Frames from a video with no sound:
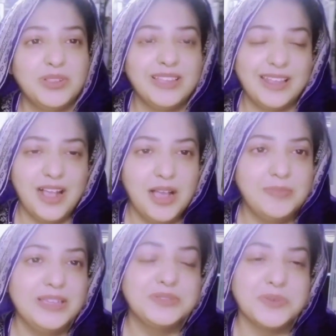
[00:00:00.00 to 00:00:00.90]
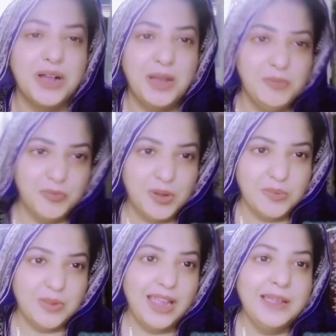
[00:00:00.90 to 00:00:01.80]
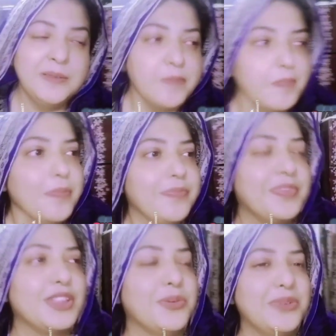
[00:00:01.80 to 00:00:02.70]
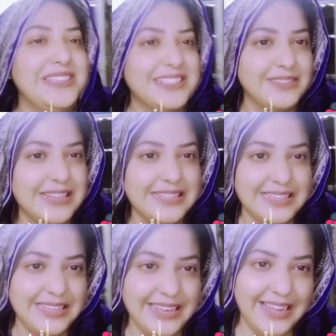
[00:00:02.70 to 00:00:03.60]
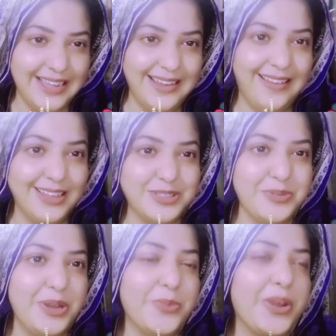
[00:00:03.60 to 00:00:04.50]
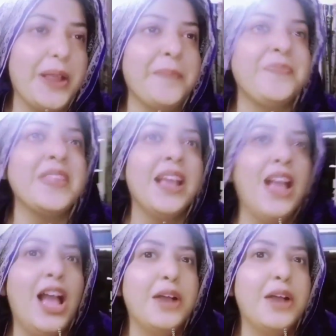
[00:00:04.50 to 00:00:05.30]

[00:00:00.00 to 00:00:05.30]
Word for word: बहुत ख़राब है ज़ुकाम हुआ हुआ है तो इस वजह से ये हालात हुए हुए हैं